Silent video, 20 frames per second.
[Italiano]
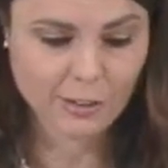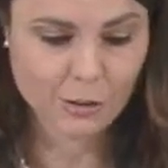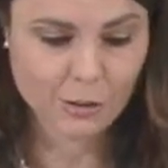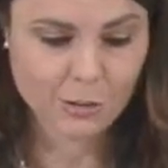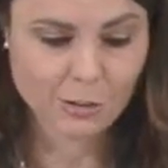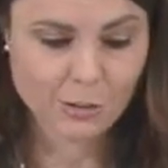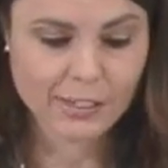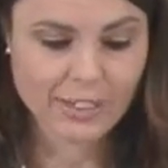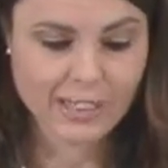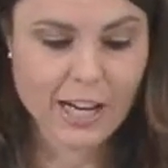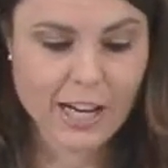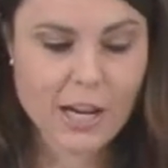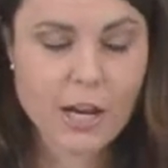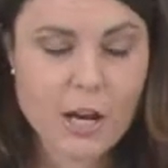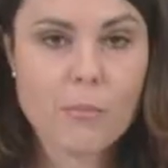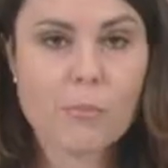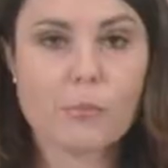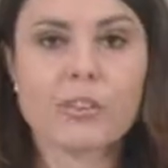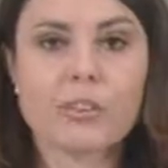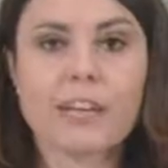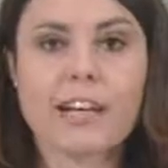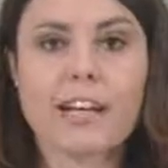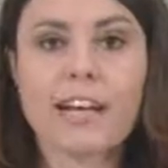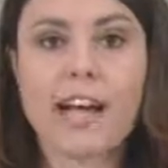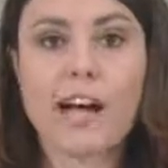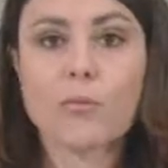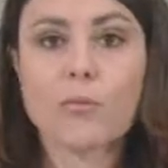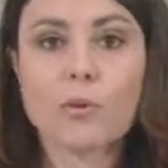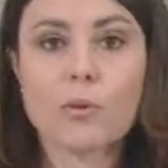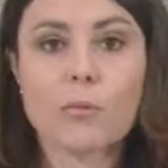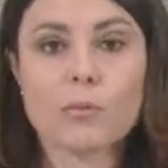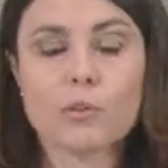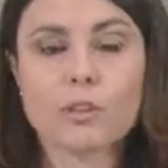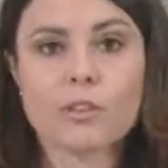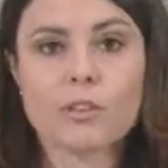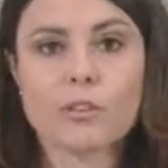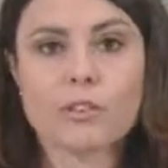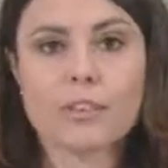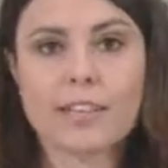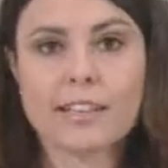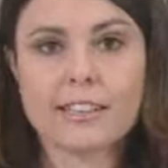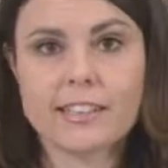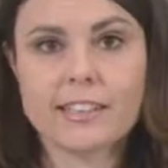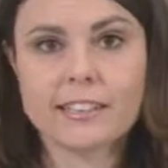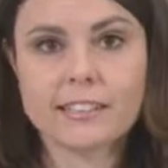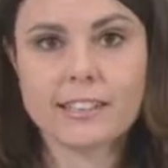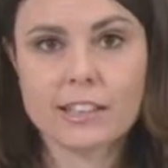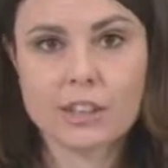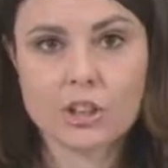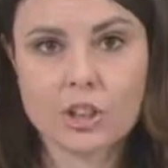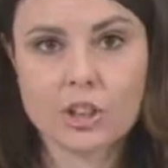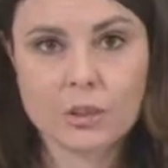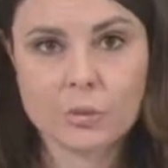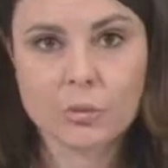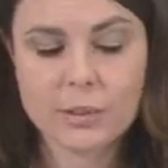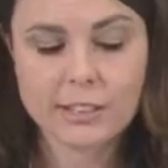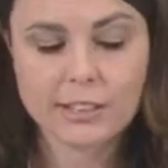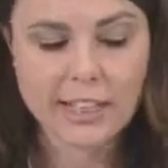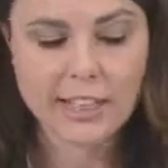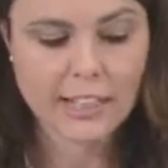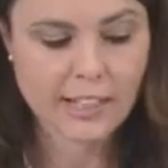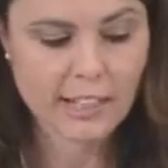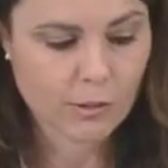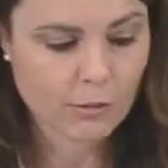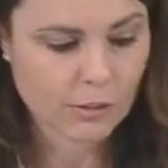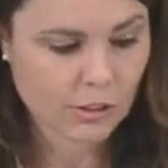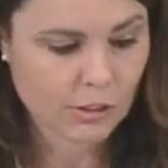come dire, portare acqua al mulino della destra dei 5 Stelle.